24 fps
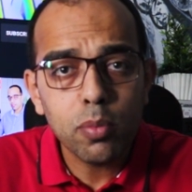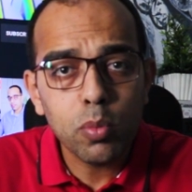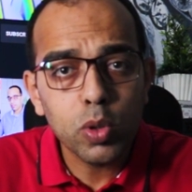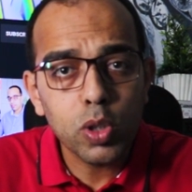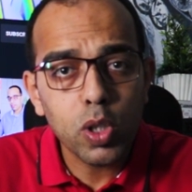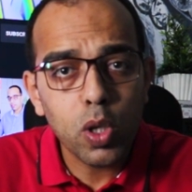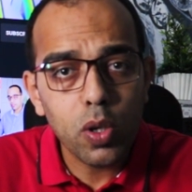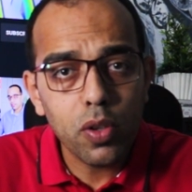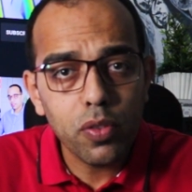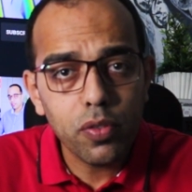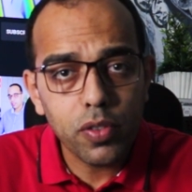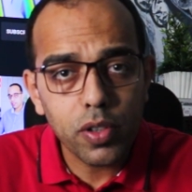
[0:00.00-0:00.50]

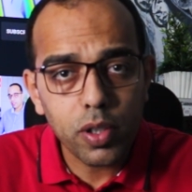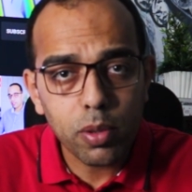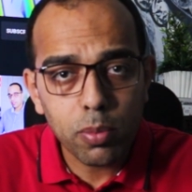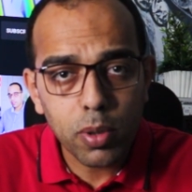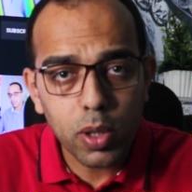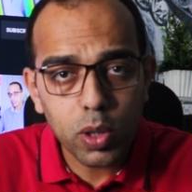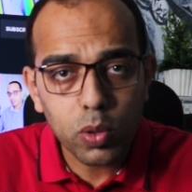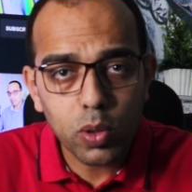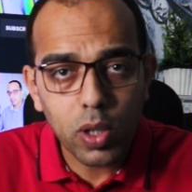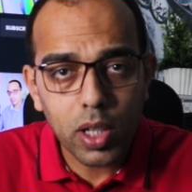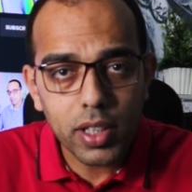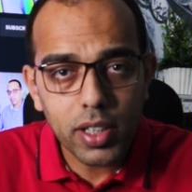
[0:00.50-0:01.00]
متوفر
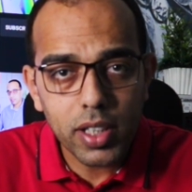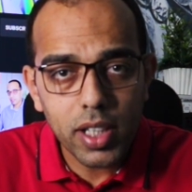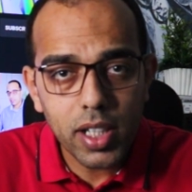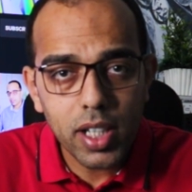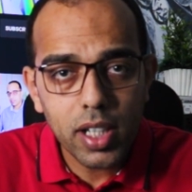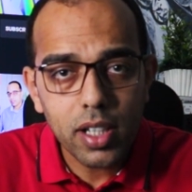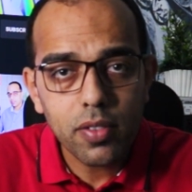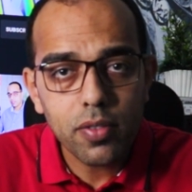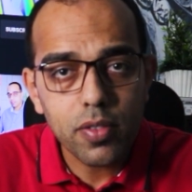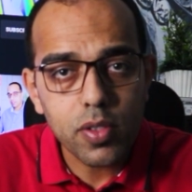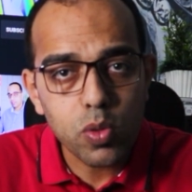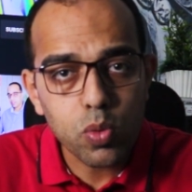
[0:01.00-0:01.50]
برضه
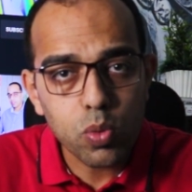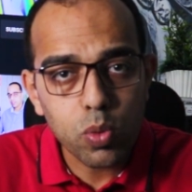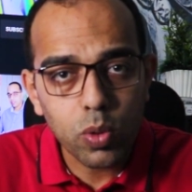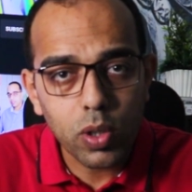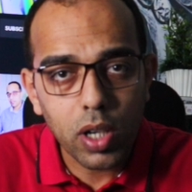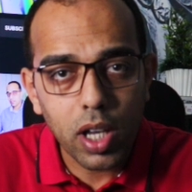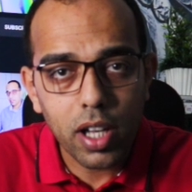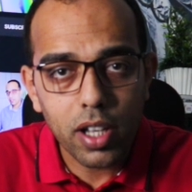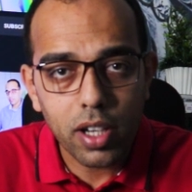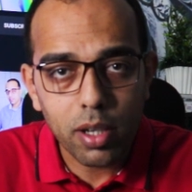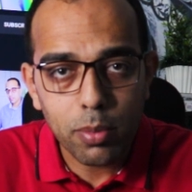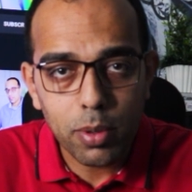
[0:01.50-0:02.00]
عندنا في السوق
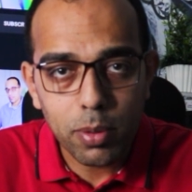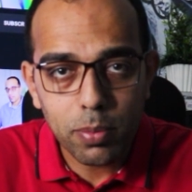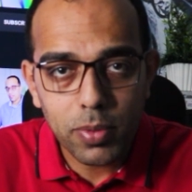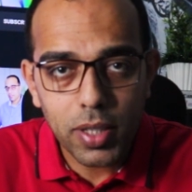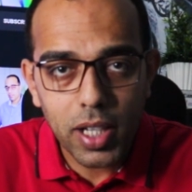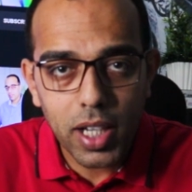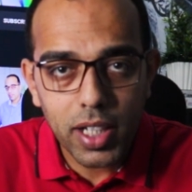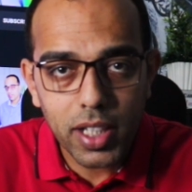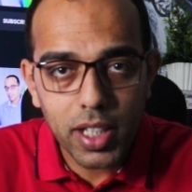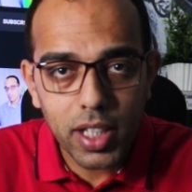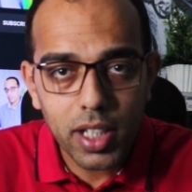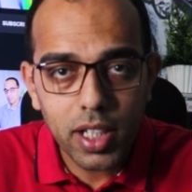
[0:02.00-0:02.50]
العربي
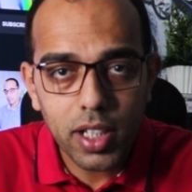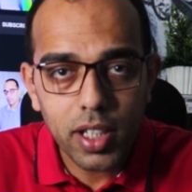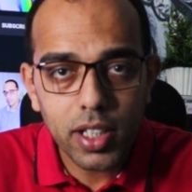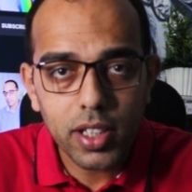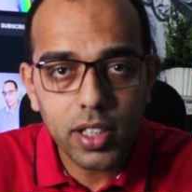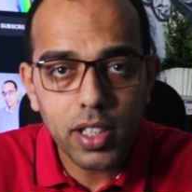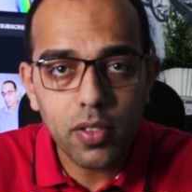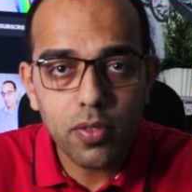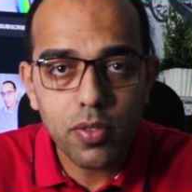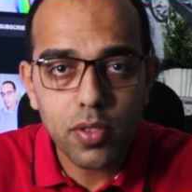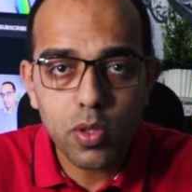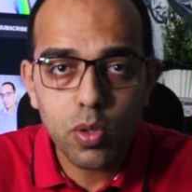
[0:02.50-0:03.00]
بتاعنا
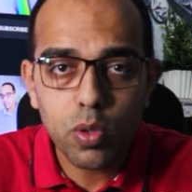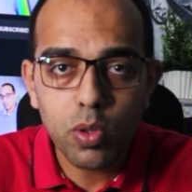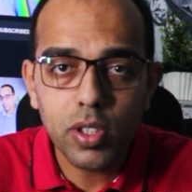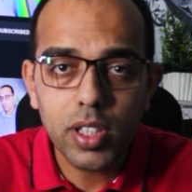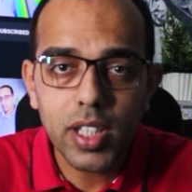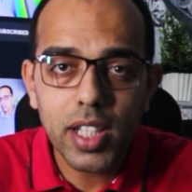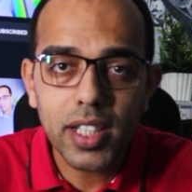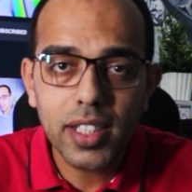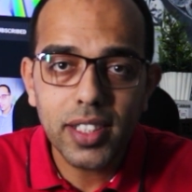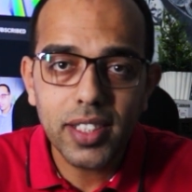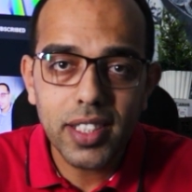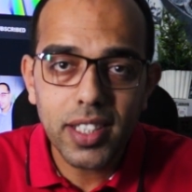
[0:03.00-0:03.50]

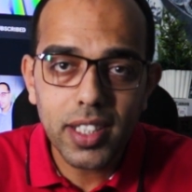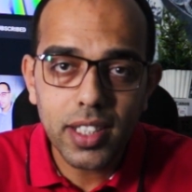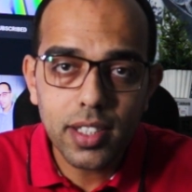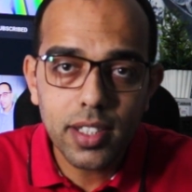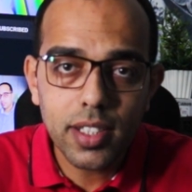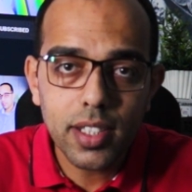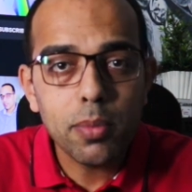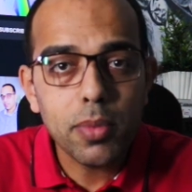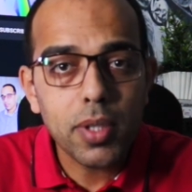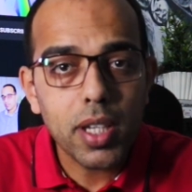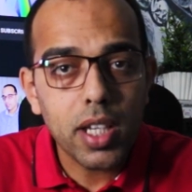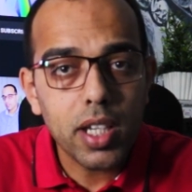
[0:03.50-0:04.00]
التلفزيون ده
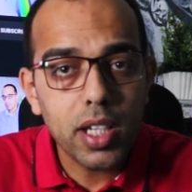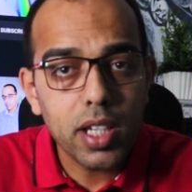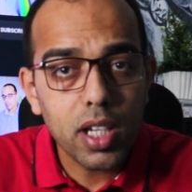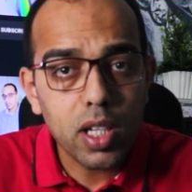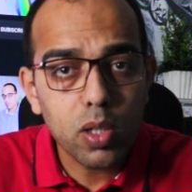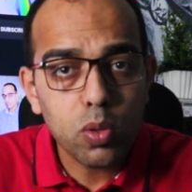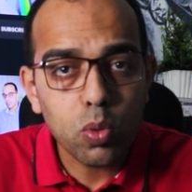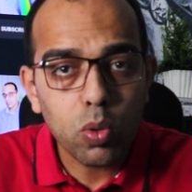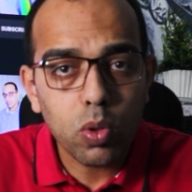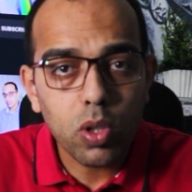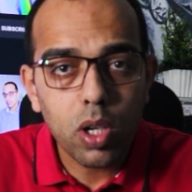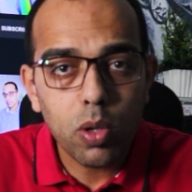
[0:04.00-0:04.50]
جديد
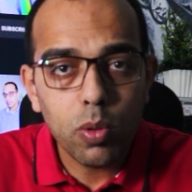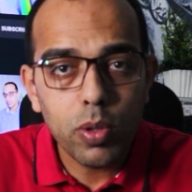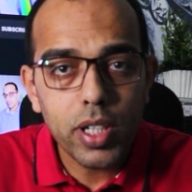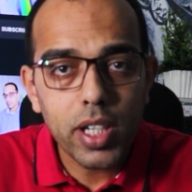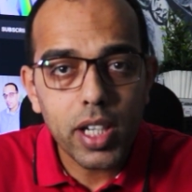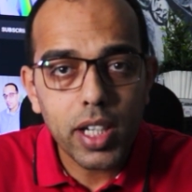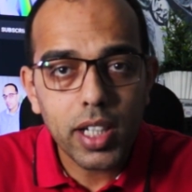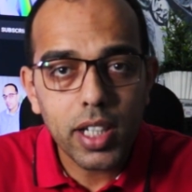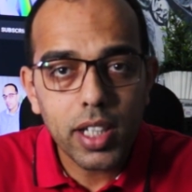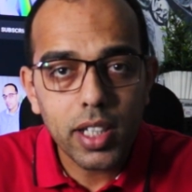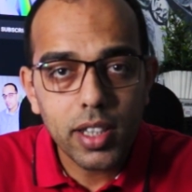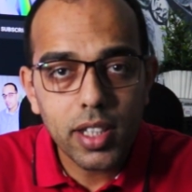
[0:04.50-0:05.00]
امكانياته
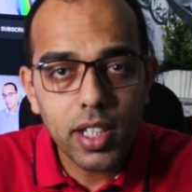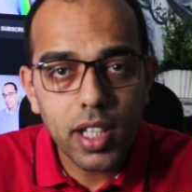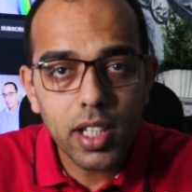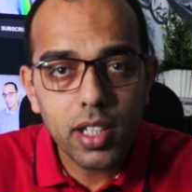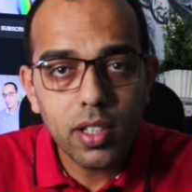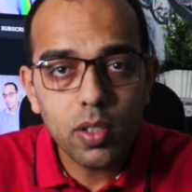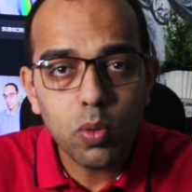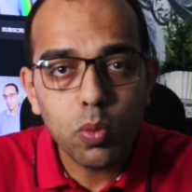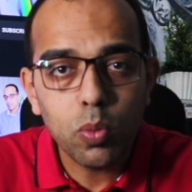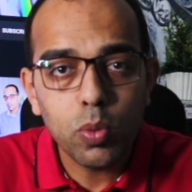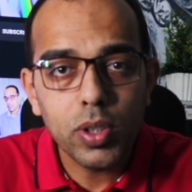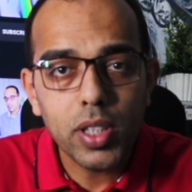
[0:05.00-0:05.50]
قويه
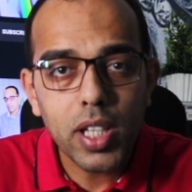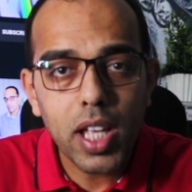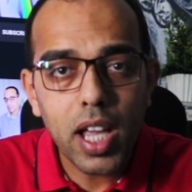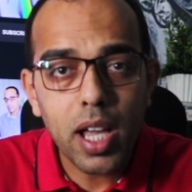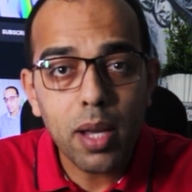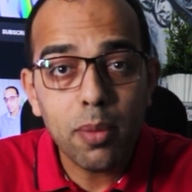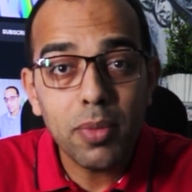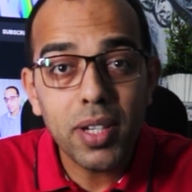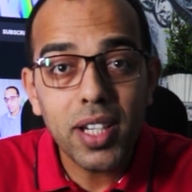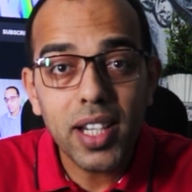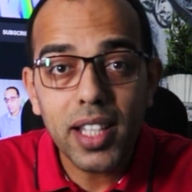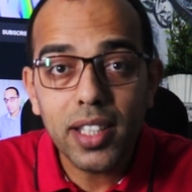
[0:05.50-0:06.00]
جدا
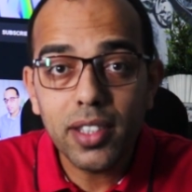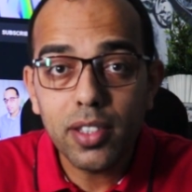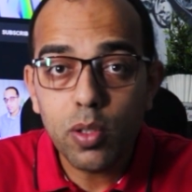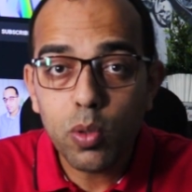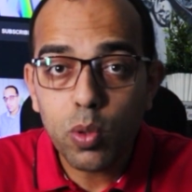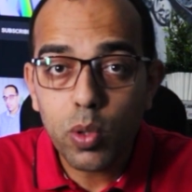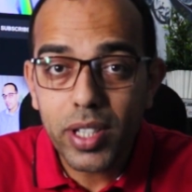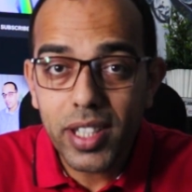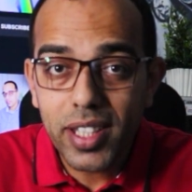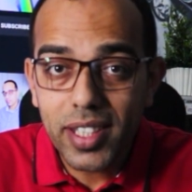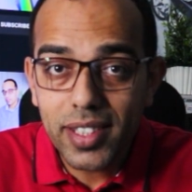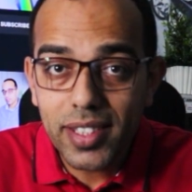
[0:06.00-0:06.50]
وداعم
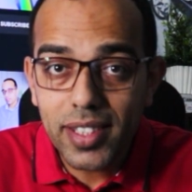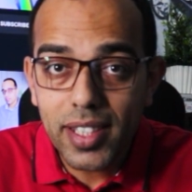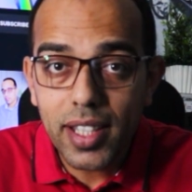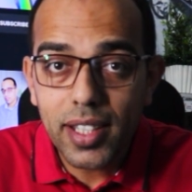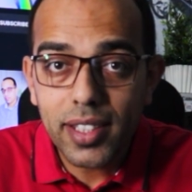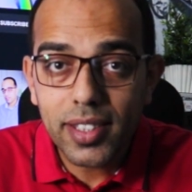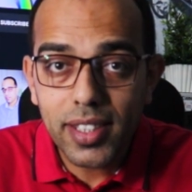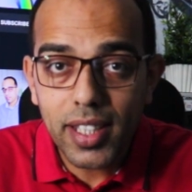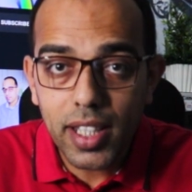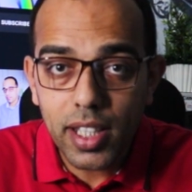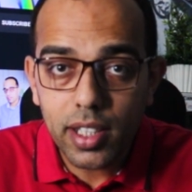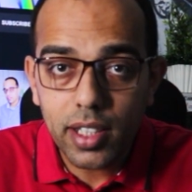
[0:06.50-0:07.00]
للاندرويد
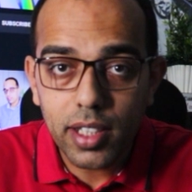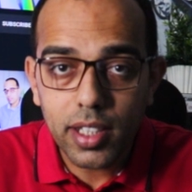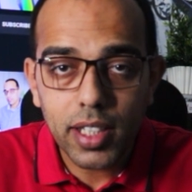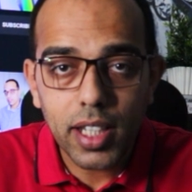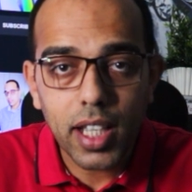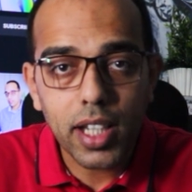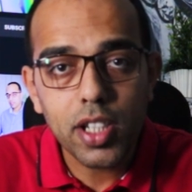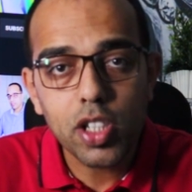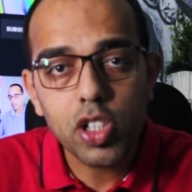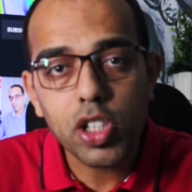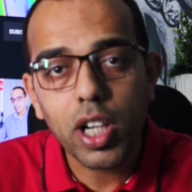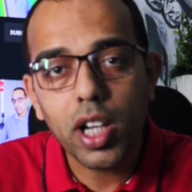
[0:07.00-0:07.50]
10
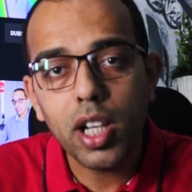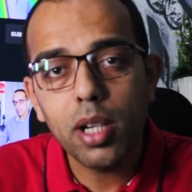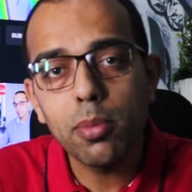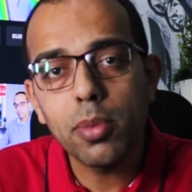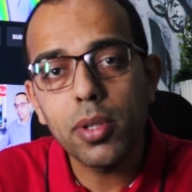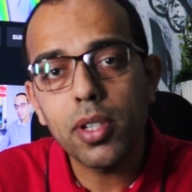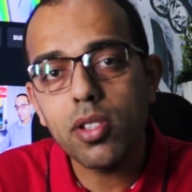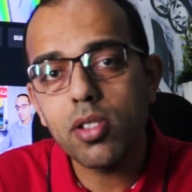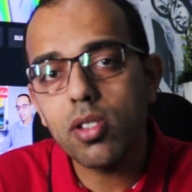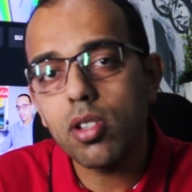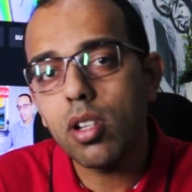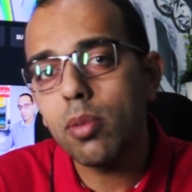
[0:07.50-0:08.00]
يعني شغال
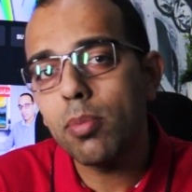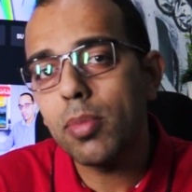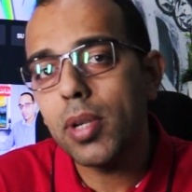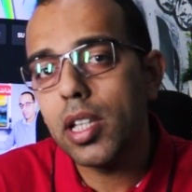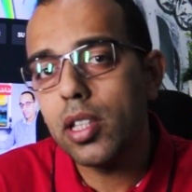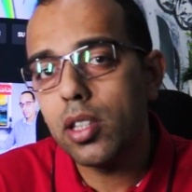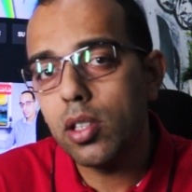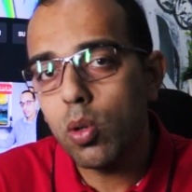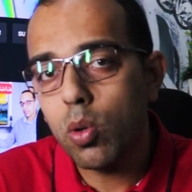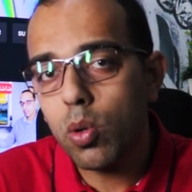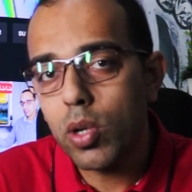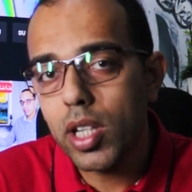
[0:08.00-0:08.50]
بنظام
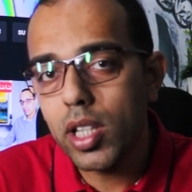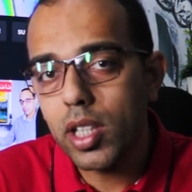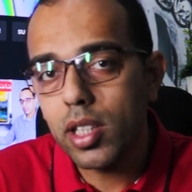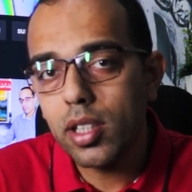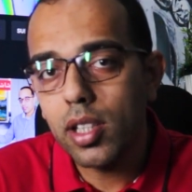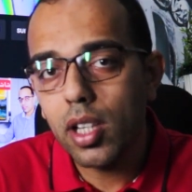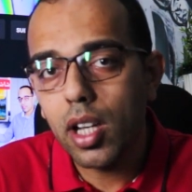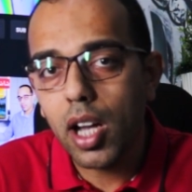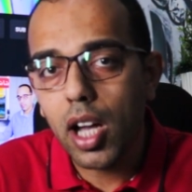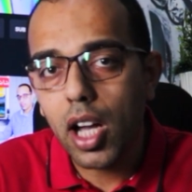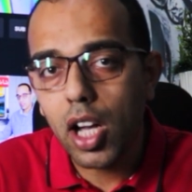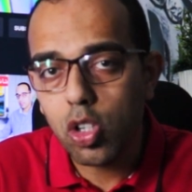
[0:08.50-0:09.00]

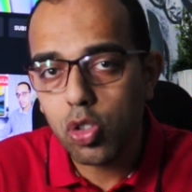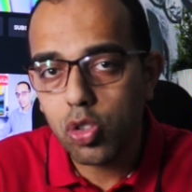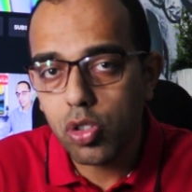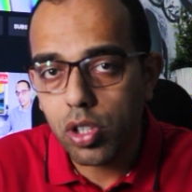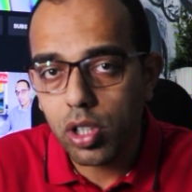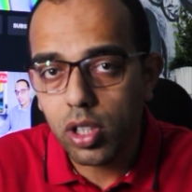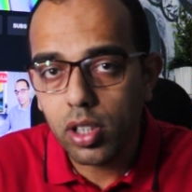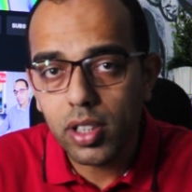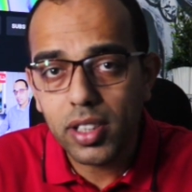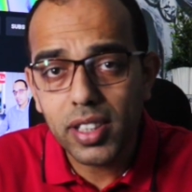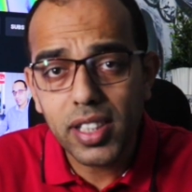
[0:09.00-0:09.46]
اندرويد 10